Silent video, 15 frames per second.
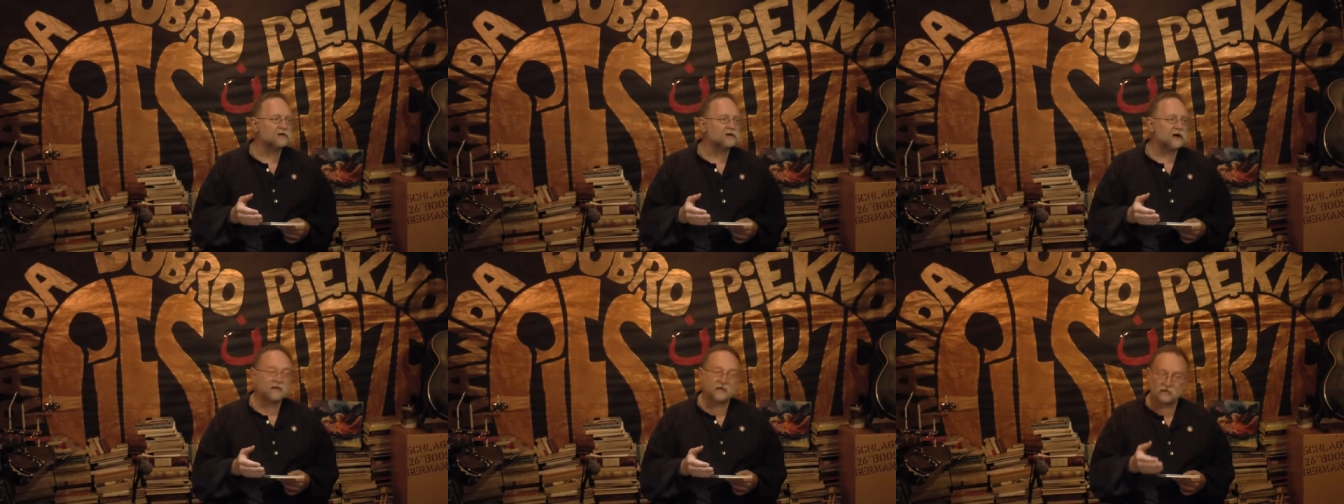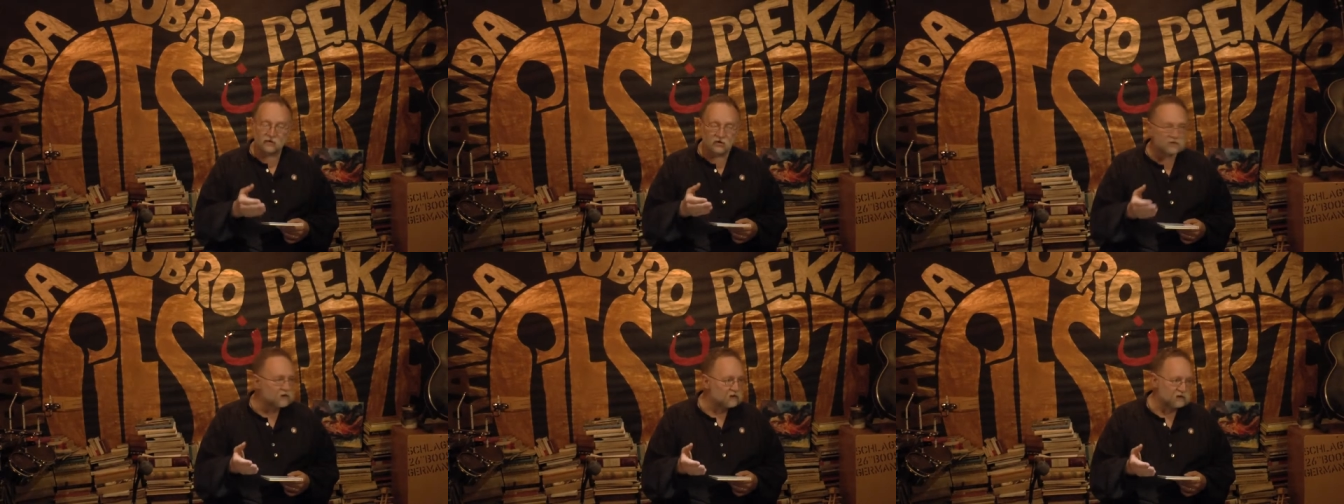a także
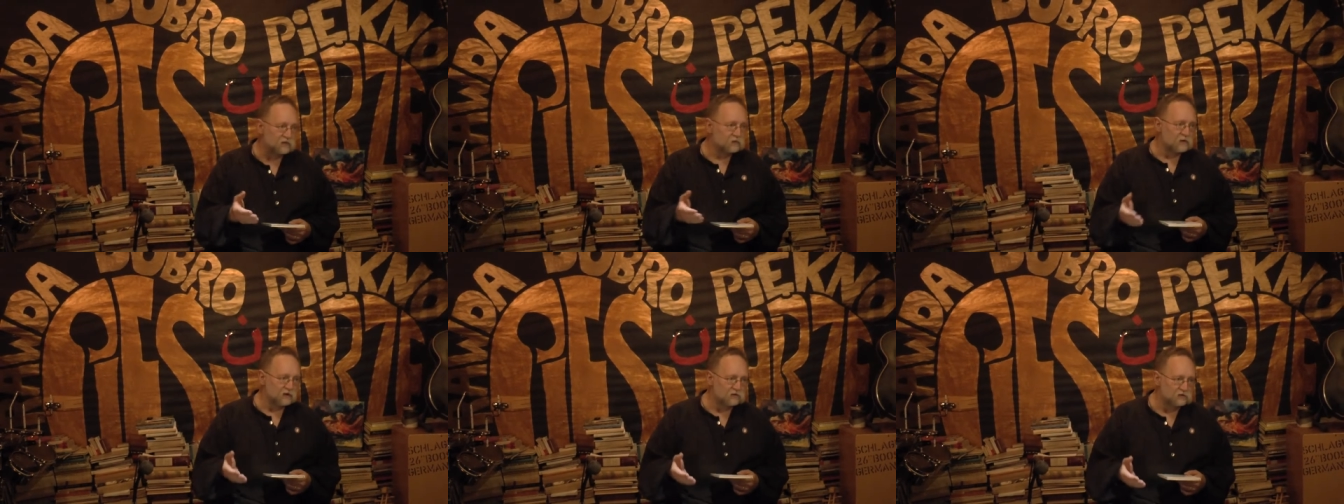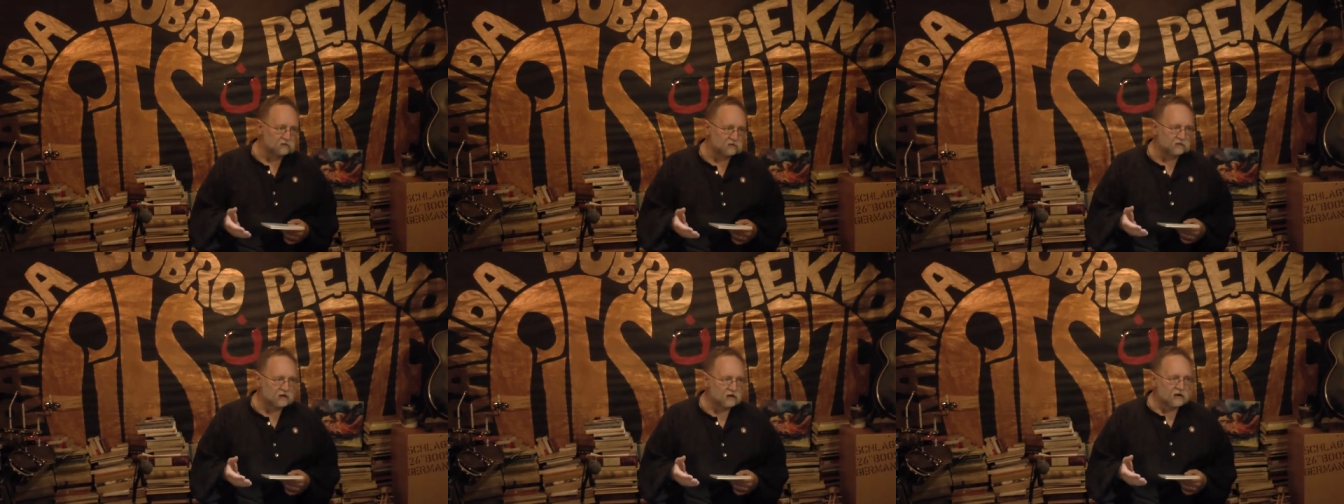świętych mężów
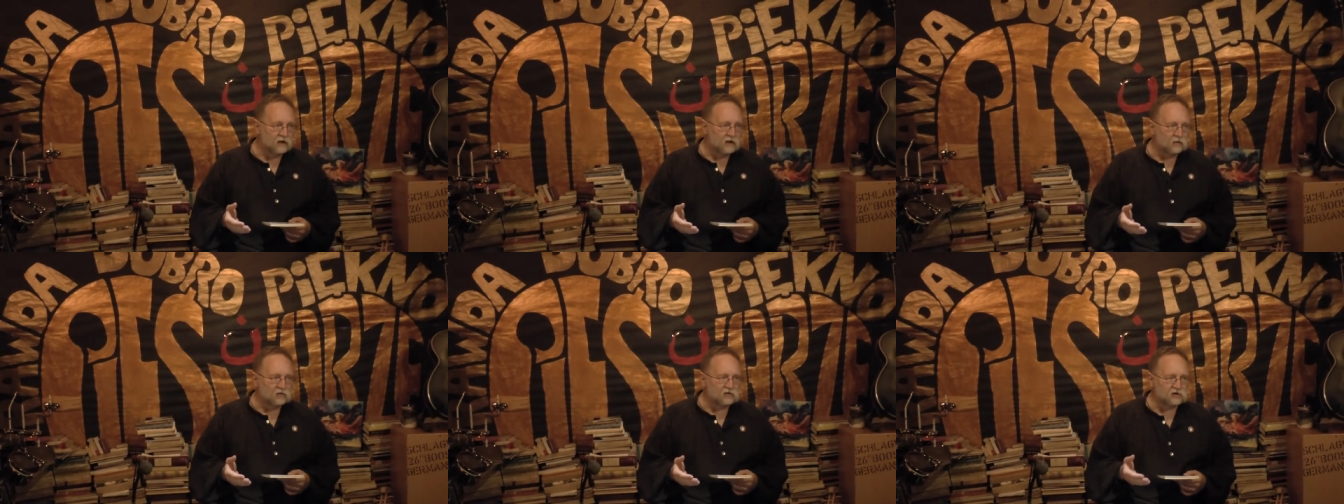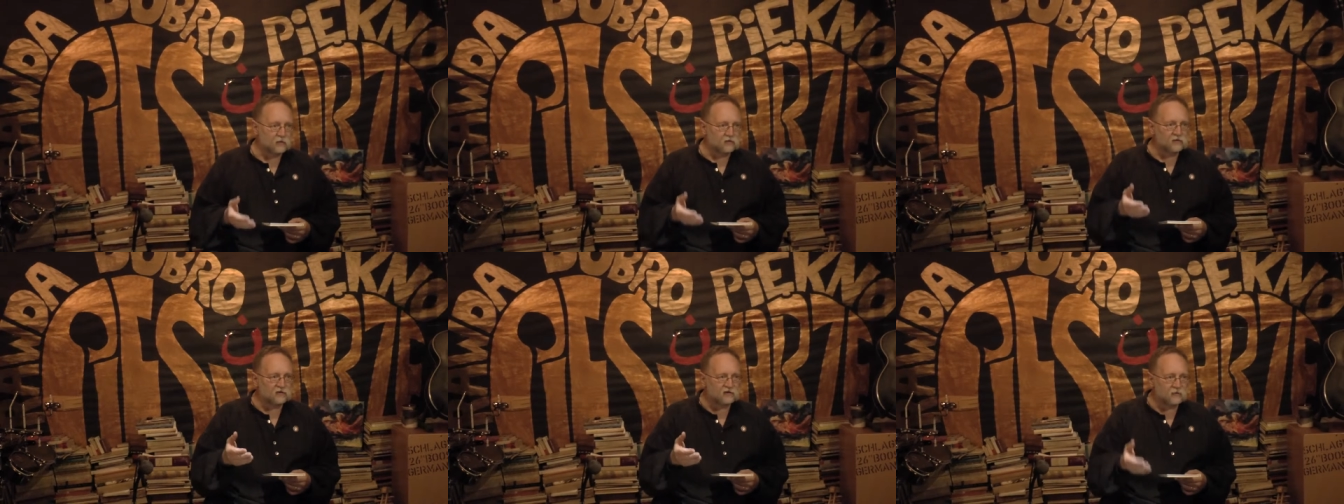można
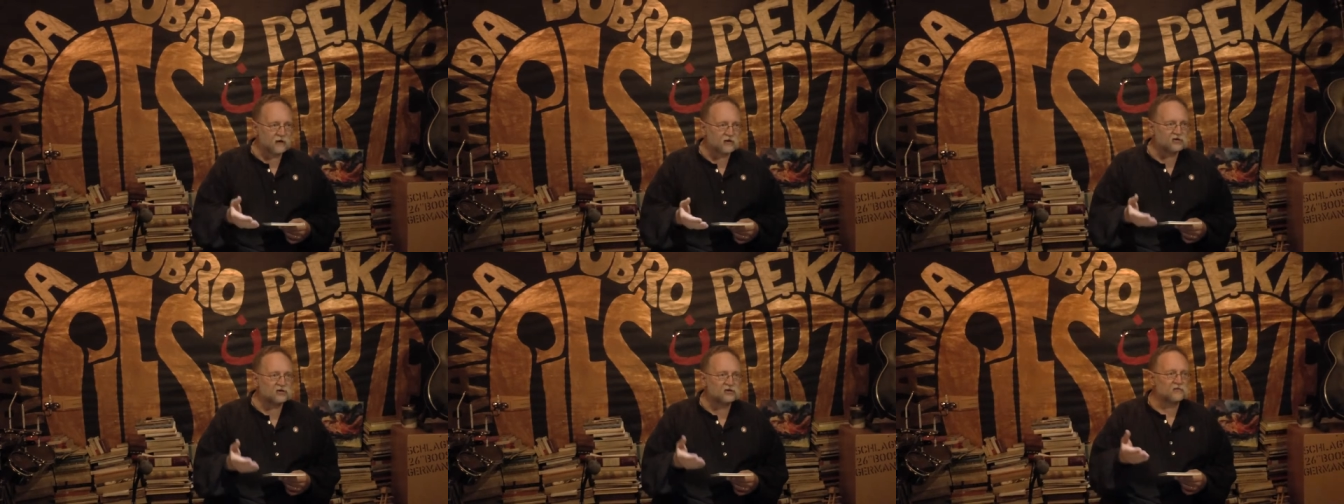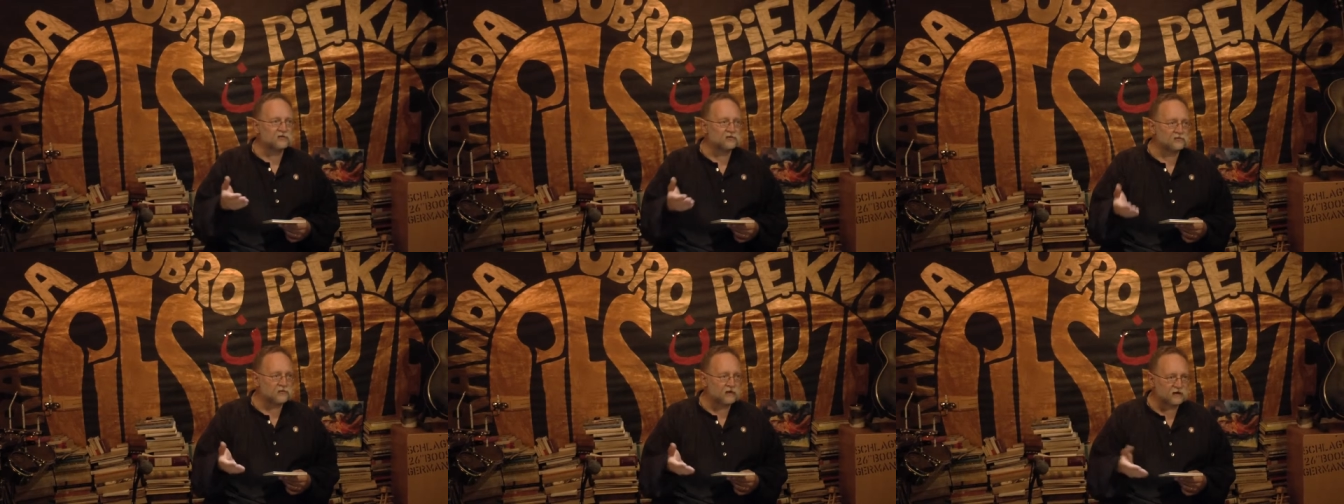było zobaczyć i
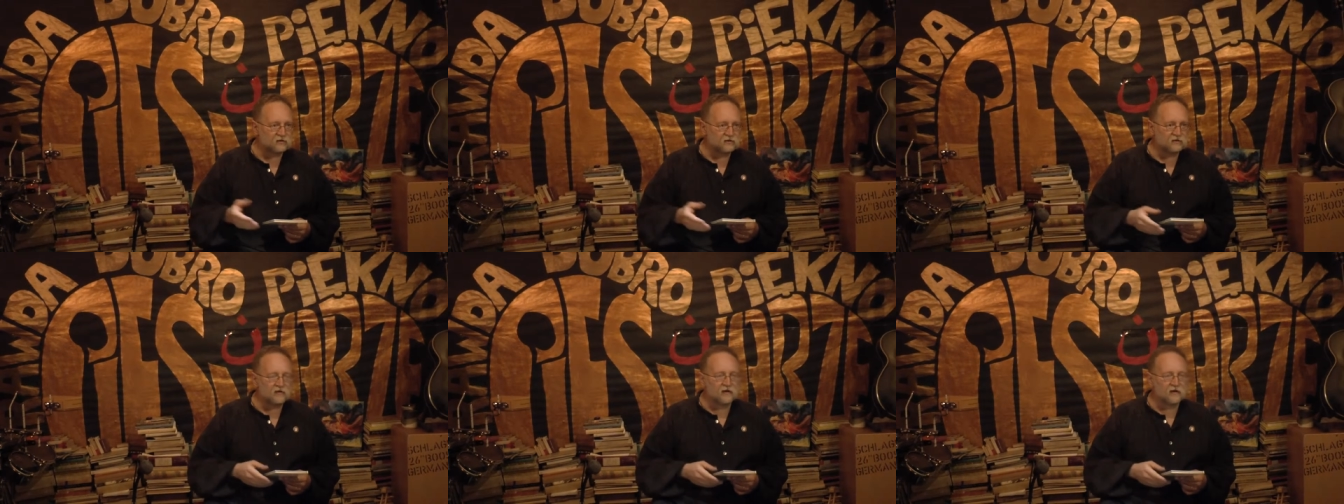wysłuchać.